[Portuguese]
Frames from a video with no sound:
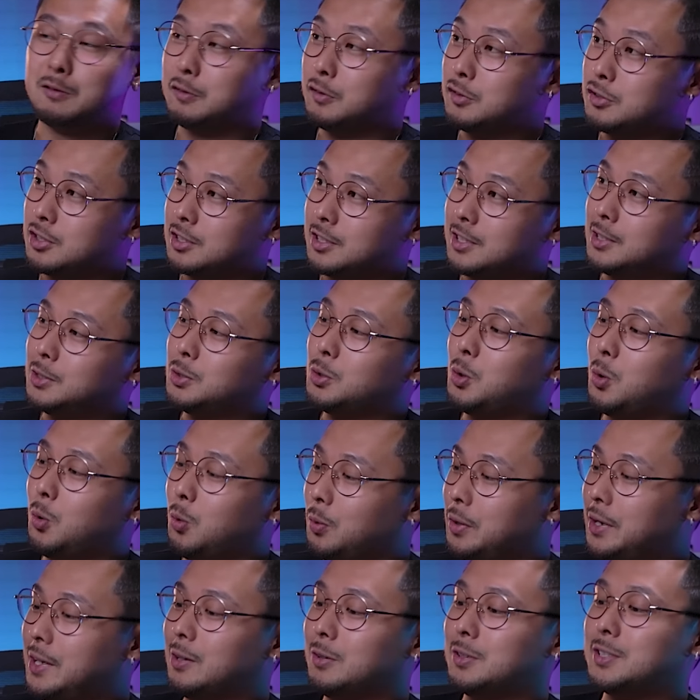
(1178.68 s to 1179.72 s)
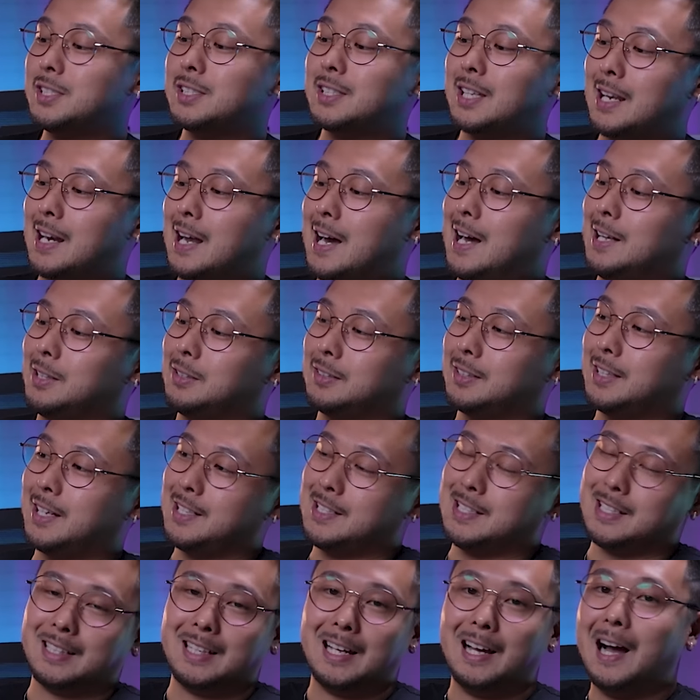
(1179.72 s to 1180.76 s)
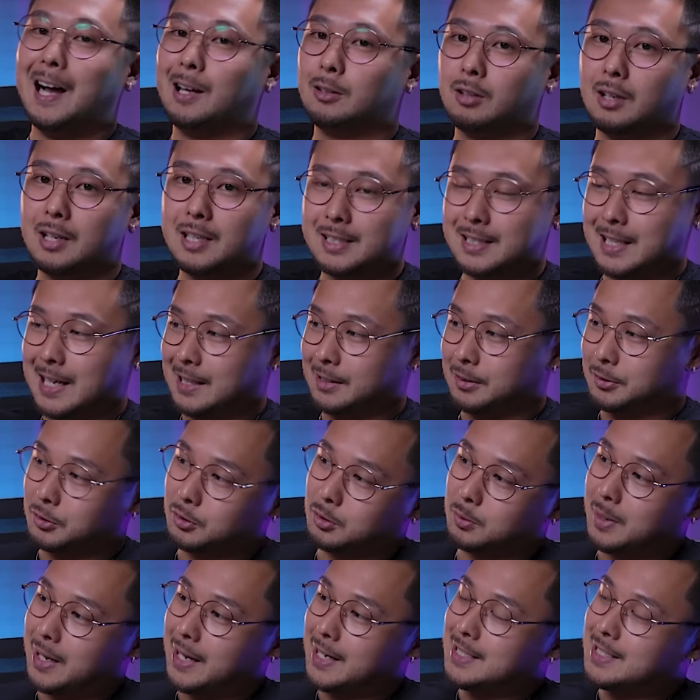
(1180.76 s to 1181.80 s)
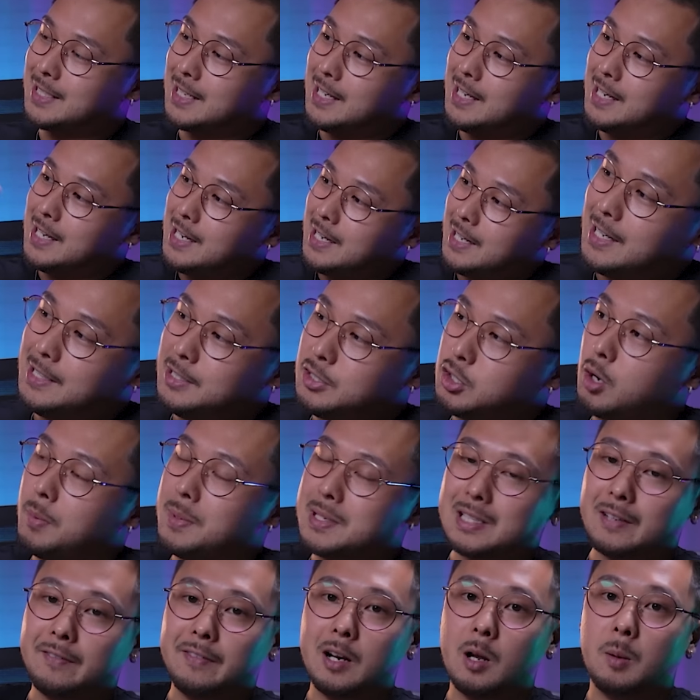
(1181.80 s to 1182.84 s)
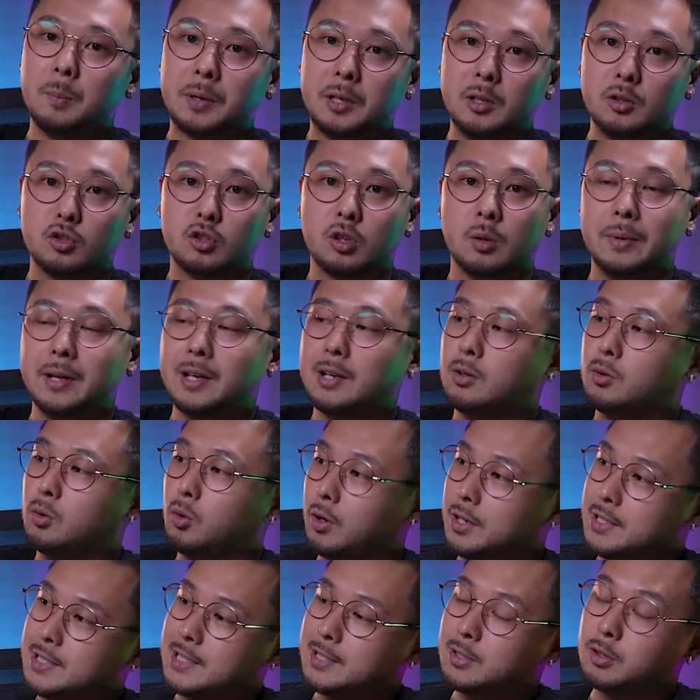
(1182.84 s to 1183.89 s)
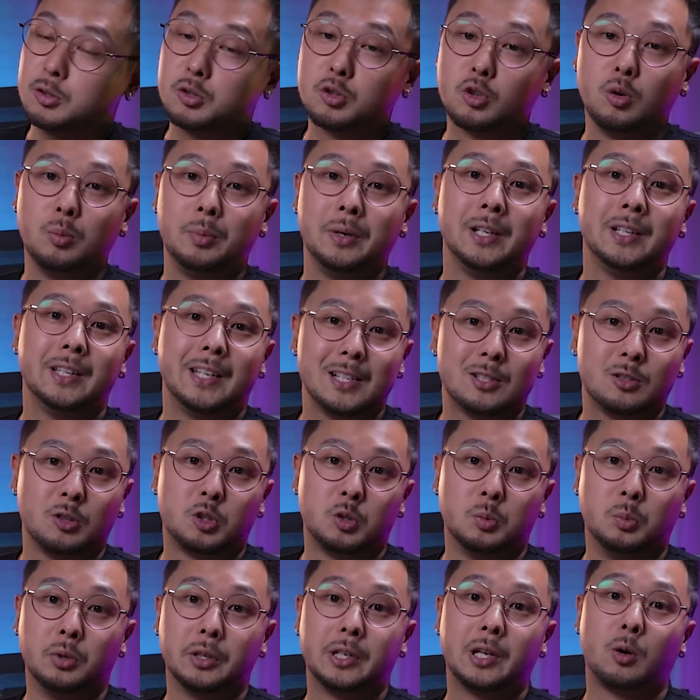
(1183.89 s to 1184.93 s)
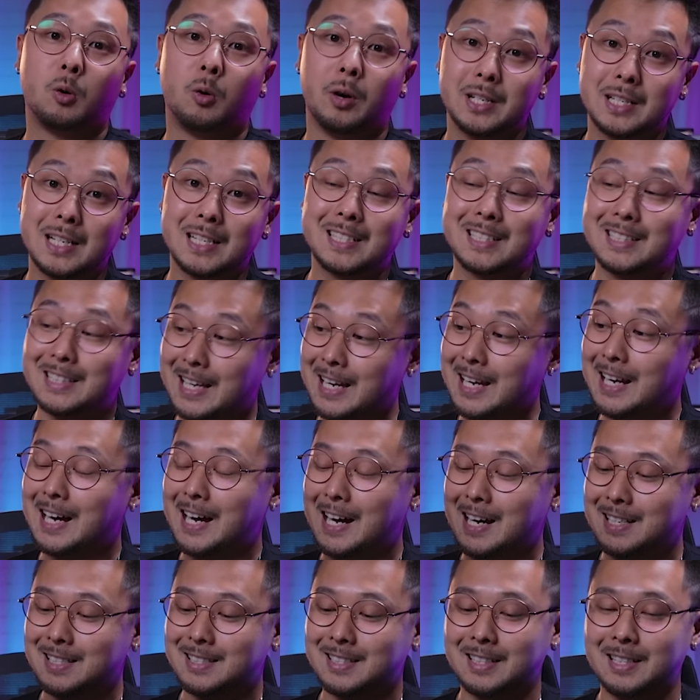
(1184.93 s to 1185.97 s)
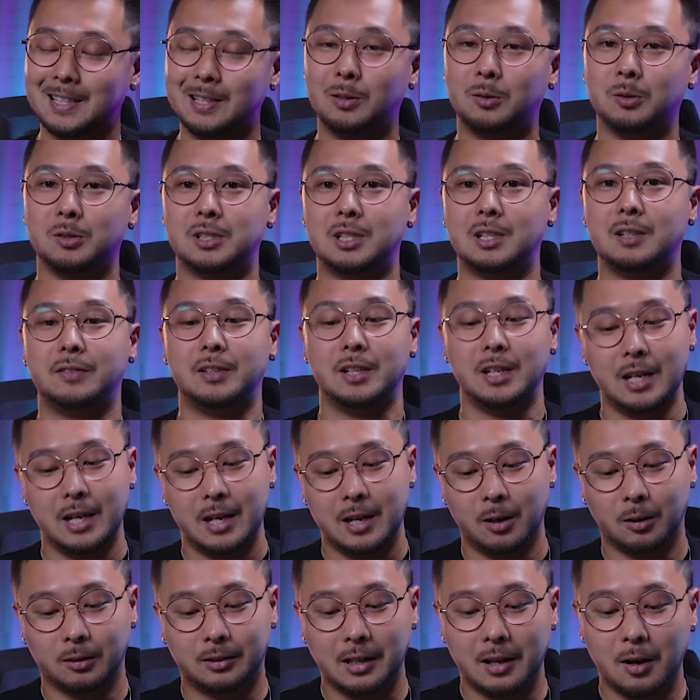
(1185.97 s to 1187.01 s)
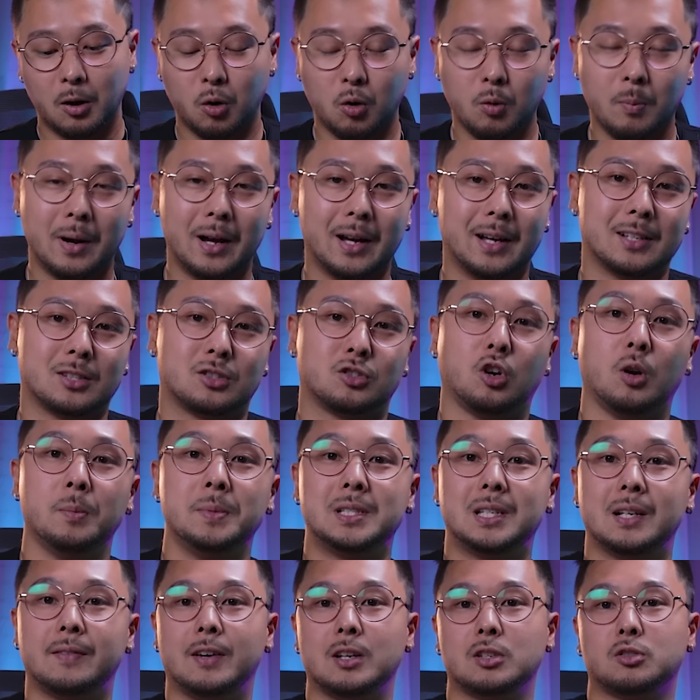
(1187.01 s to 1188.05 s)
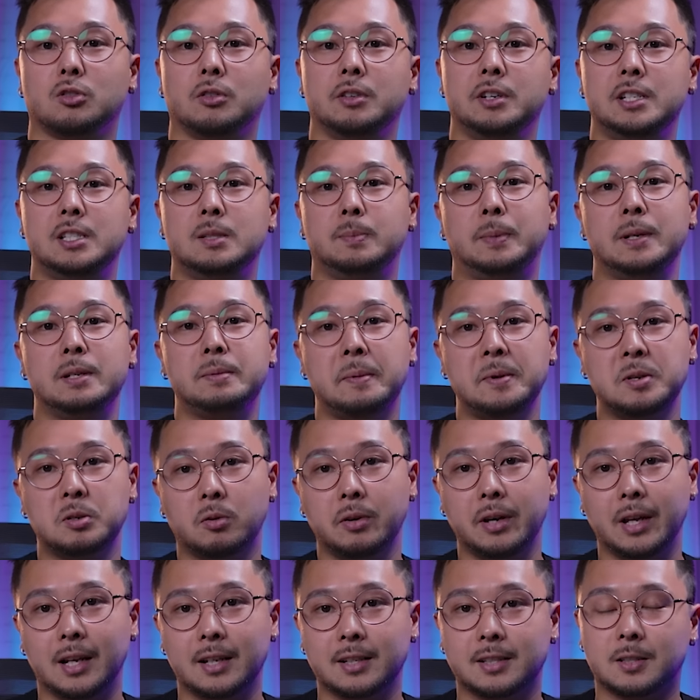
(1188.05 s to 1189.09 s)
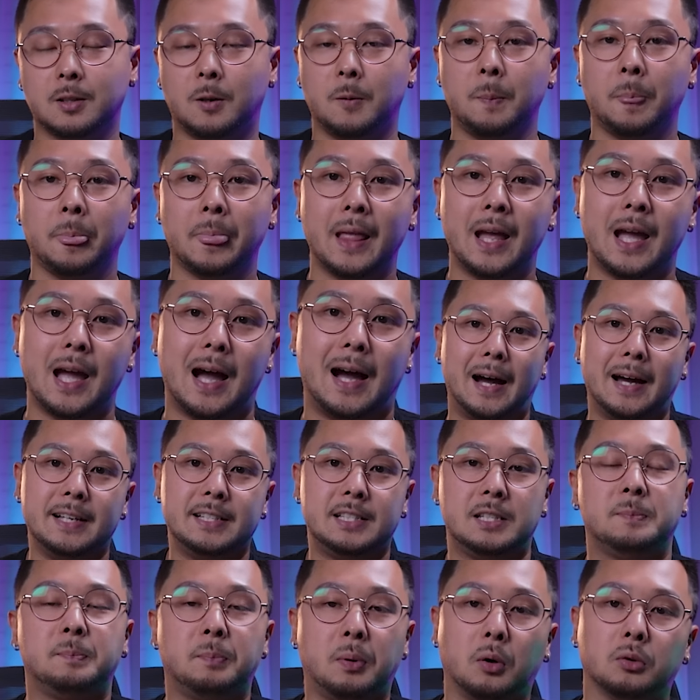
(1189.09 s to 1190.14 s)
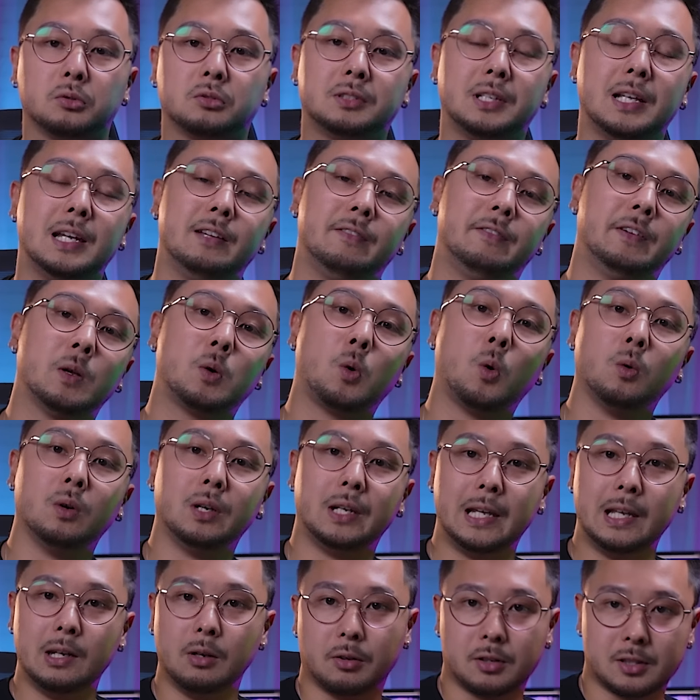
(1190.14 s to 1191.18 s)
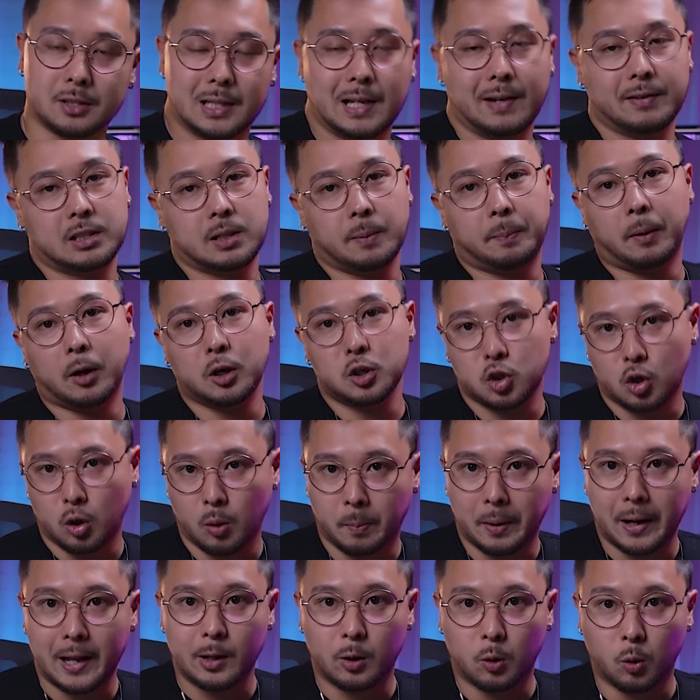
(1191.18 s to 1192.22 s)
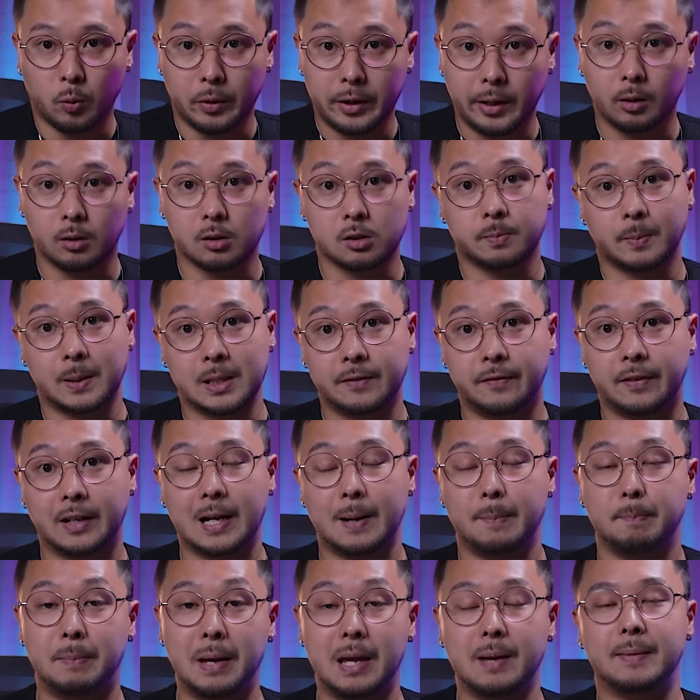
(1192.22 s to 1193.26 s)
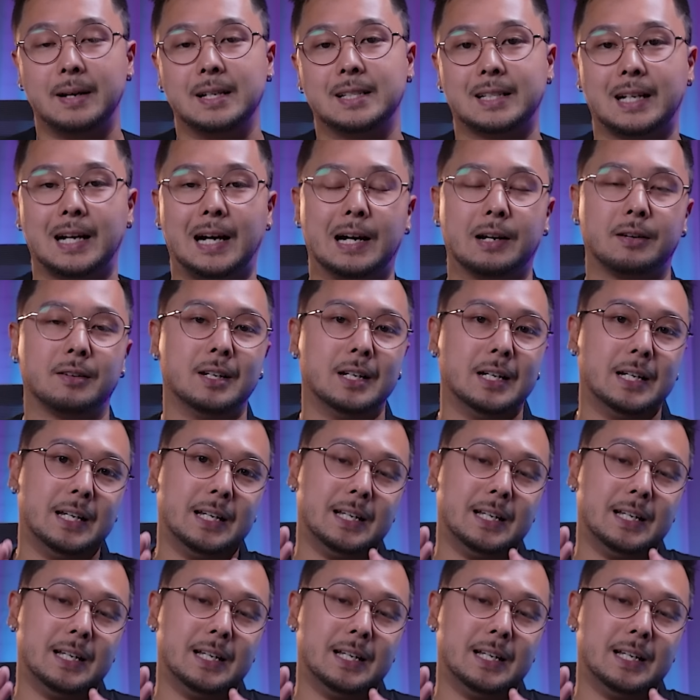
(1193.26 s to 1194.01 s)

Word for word: funcionando com Windows instalado, né? Já está atualizado e tudo mais. Antes de começar a falar um pouquinho sobre coisas que eu descobri desse notebook, coisas legais, e inclusive eu tenho algumas observações, principalmente com relação a esse ponto dele vir com Linux, né? Você pode comprar ele com Windows, mas fica bem mais caro